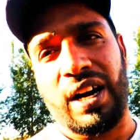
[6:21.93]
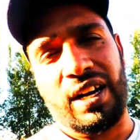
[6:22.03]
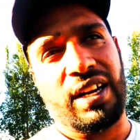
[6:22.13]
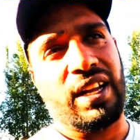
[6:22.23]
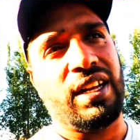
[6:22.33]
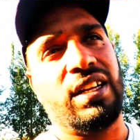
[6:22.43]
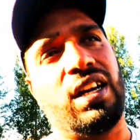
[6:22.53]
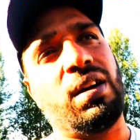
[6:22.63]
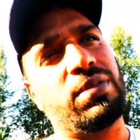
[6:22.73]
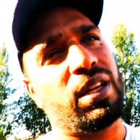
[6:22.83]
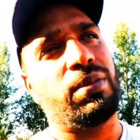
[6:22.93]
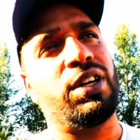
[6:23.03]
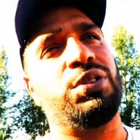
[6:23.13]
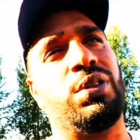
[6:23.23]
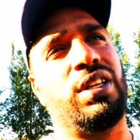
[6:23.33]
बढ़ रहे हैं आप
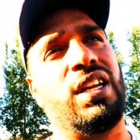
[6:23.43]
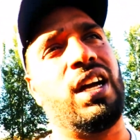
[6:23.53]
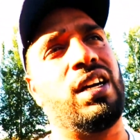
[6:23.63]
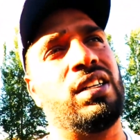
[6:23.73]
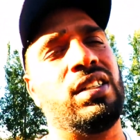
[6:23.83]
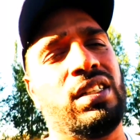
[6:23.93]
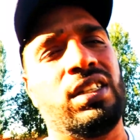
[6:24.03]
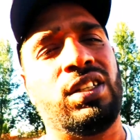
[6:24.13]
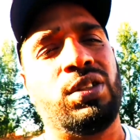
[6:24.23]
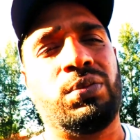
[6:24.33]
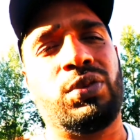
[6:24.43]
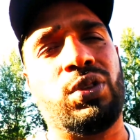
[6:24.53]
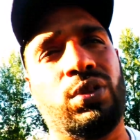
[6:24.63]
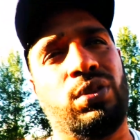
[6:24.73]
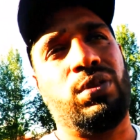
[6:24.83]
सबका शुक्रिया
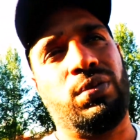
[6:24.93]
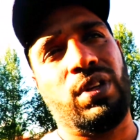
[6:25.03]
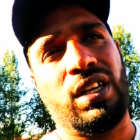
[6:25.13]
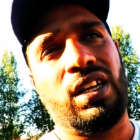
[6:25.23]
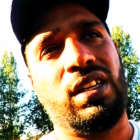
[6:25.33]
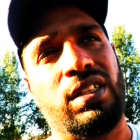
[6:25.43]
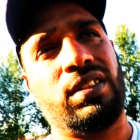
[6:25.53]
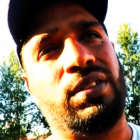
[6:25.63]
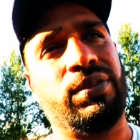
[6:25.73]
तो अगर